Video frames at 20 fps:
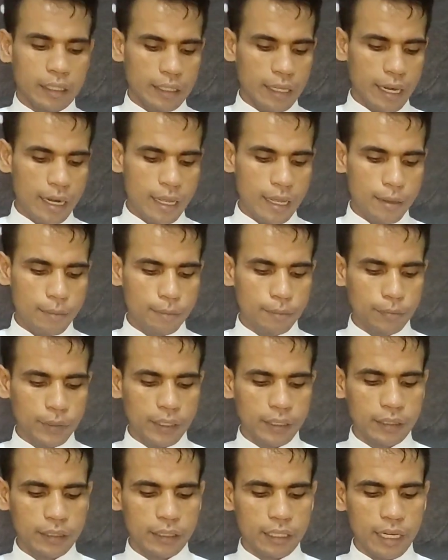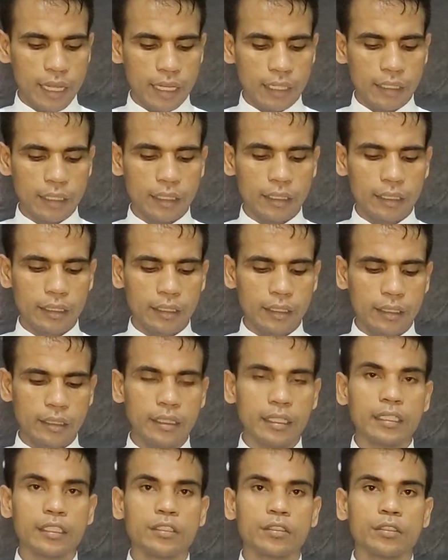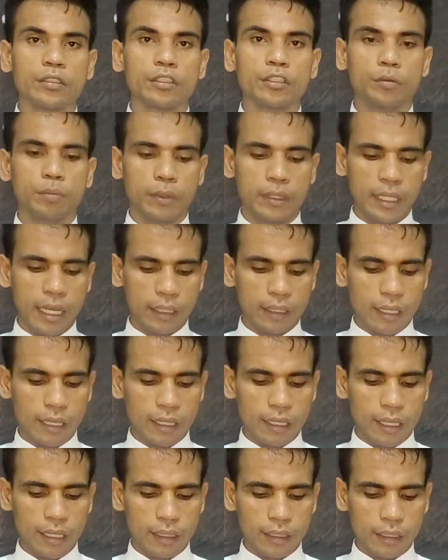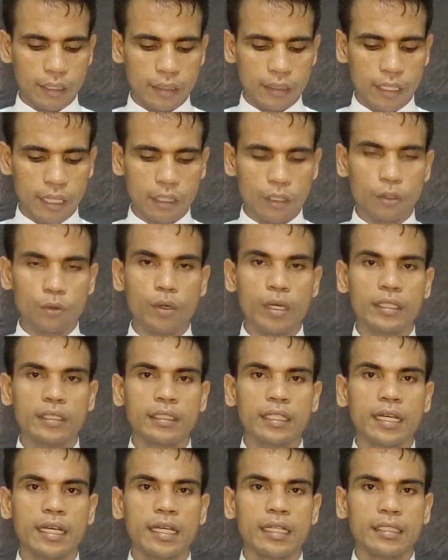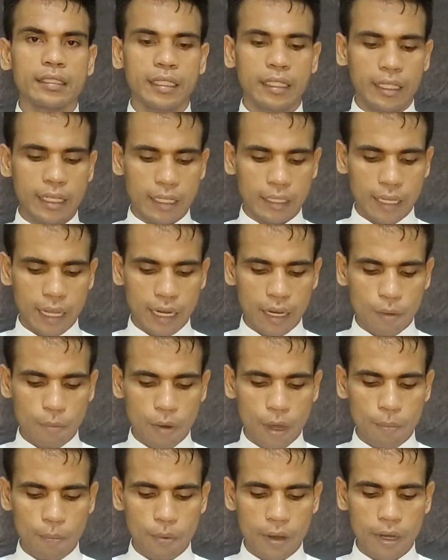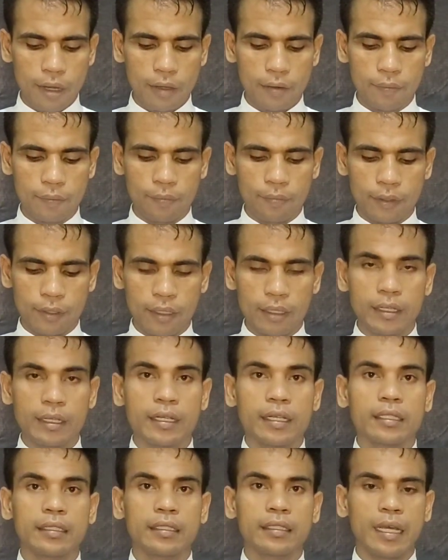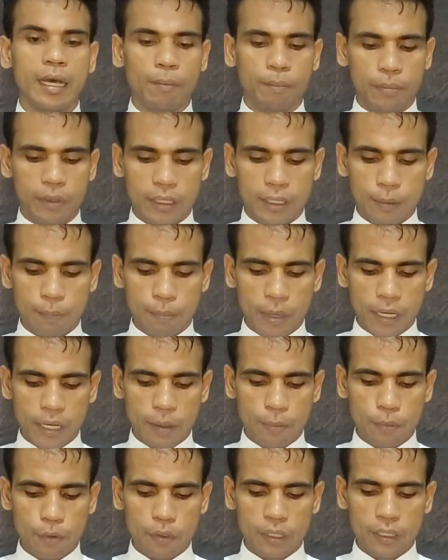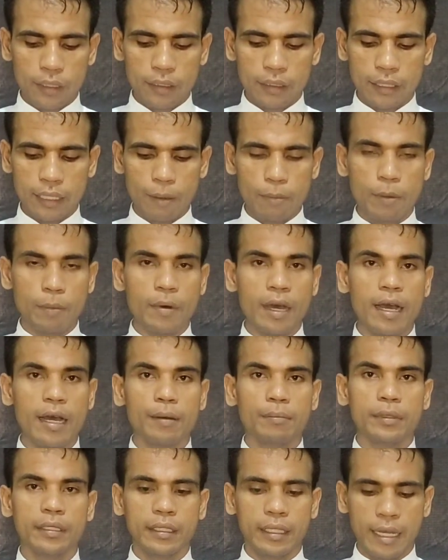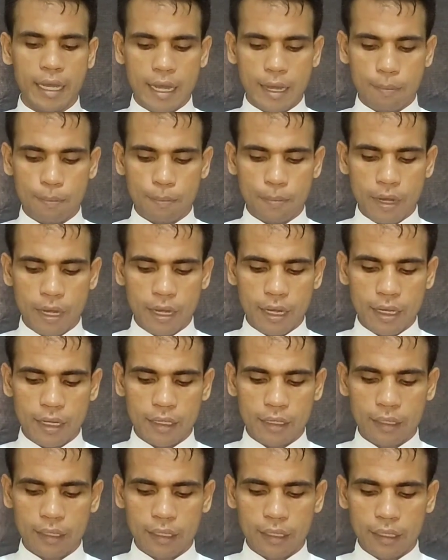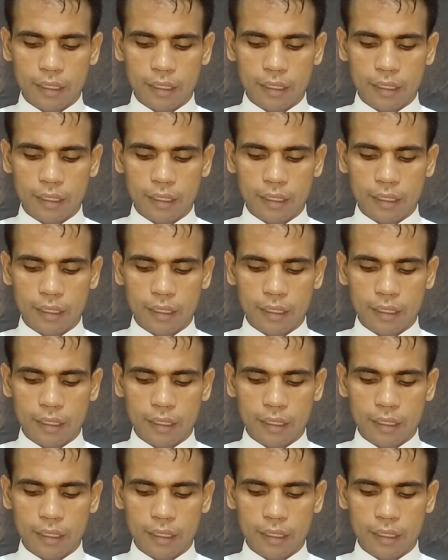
dalam Injil hari ini Yesus menyatakan kesatuannya dengan Allah Bapa. Tetapi para murid tidak memahami apa